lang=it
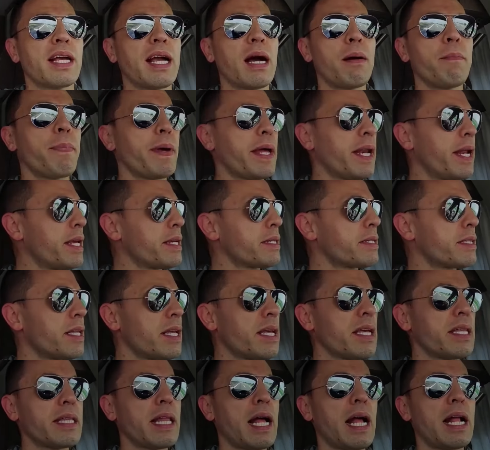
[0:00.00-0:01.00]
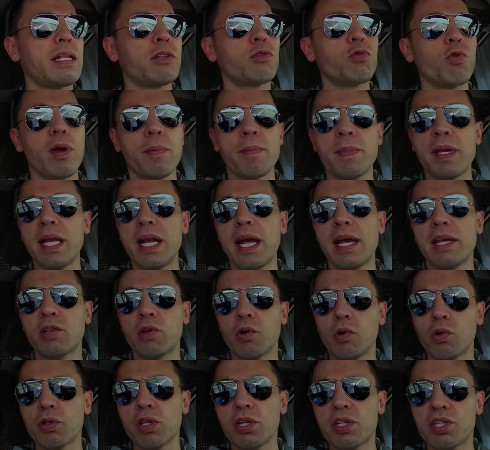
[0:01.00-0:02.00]
Camperisti dal
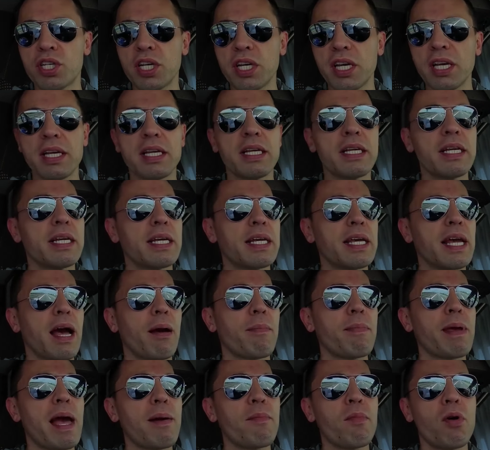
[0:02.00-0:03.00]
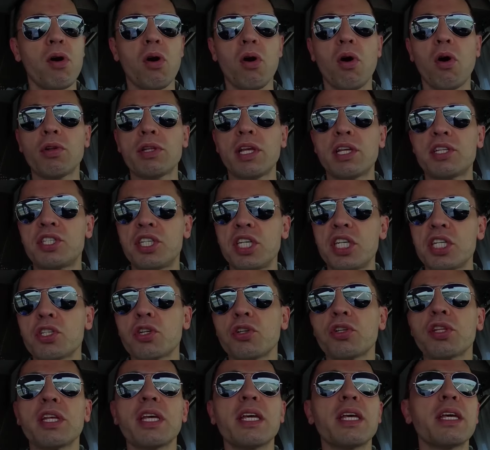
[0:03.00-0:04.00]
2012 abbiamo
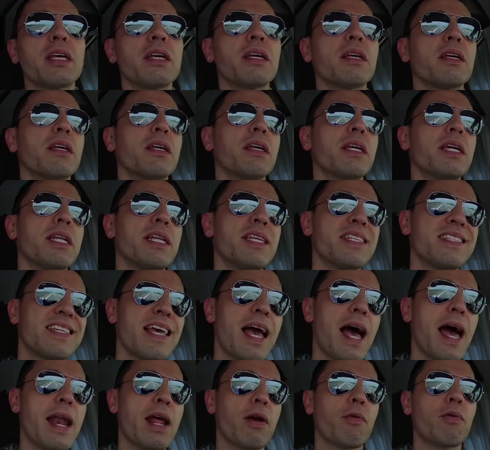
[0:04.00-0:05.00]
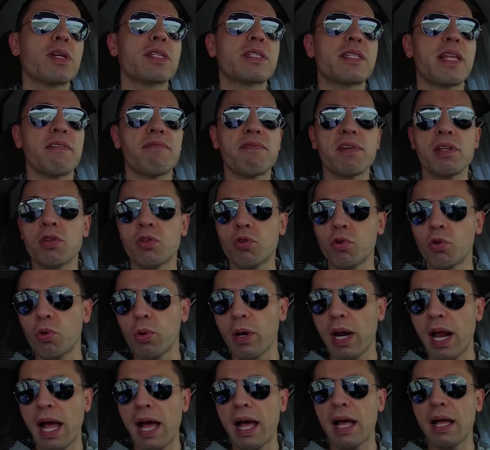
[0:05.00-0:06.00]
deciso di iniziare questa
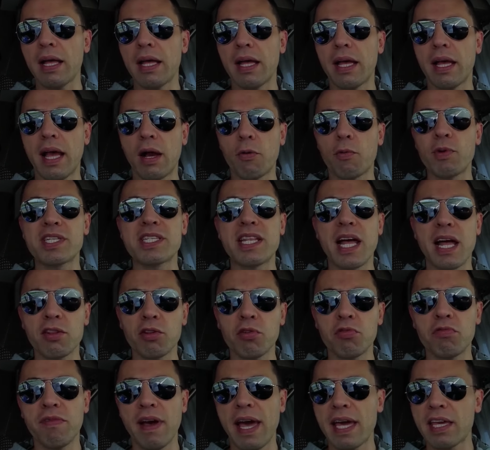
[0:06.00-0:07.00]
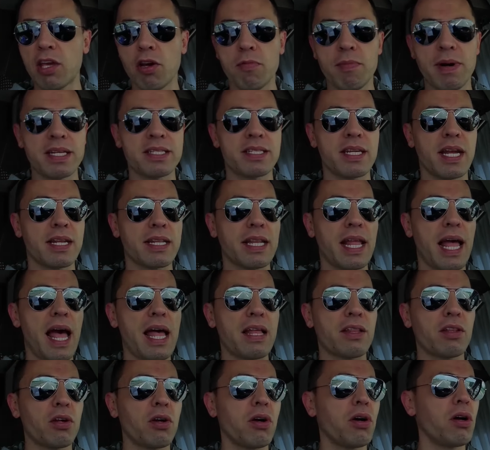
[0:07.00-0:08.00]
avventura eh, acquistando un vecchio
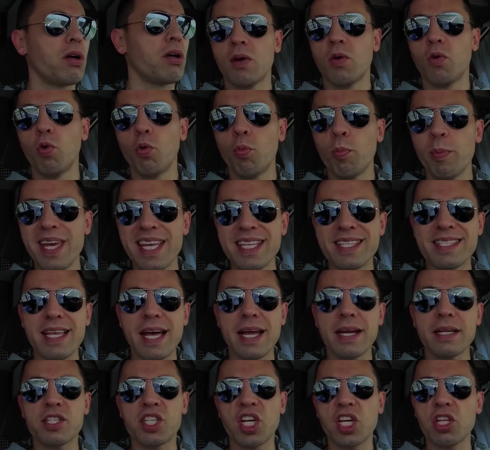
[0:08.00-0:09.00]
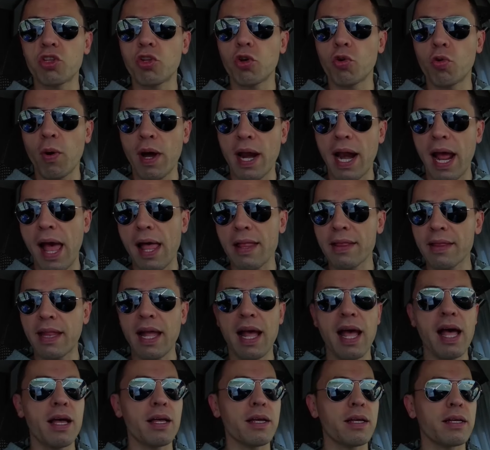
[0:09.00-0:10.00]
mansardato, un Mizar
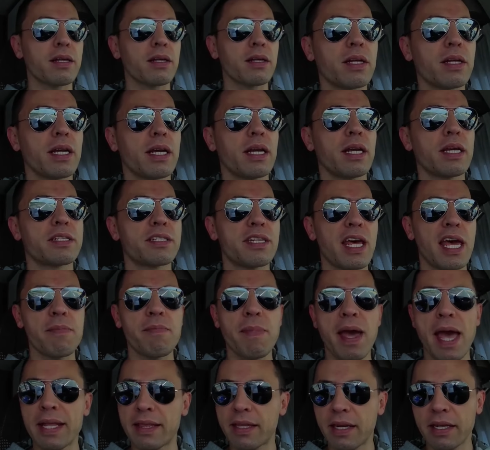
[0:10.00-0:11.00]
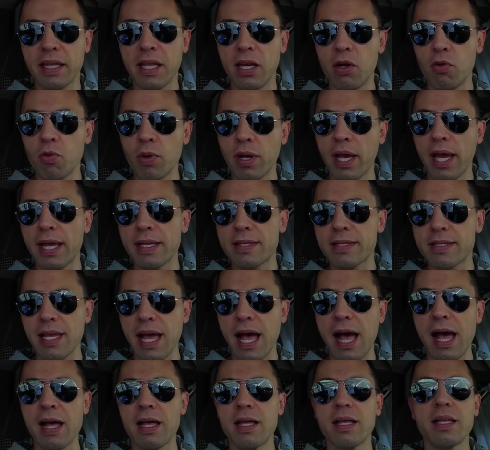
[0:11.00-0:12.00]
140, eh, 6 metri di
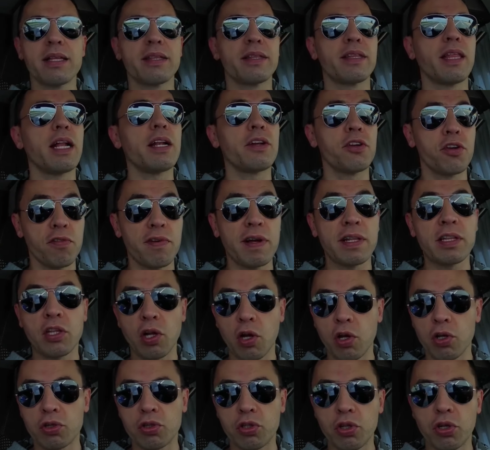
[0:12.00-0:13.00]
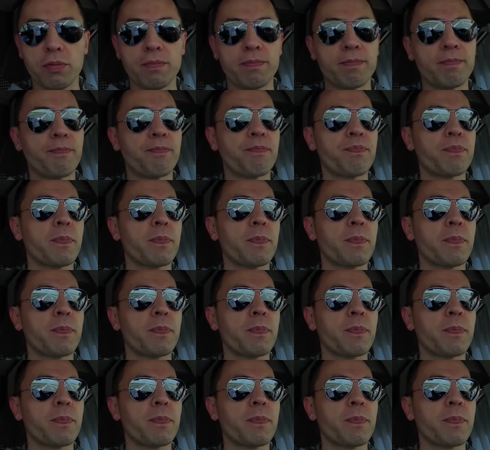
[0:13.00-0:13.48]
lunghezza del 98.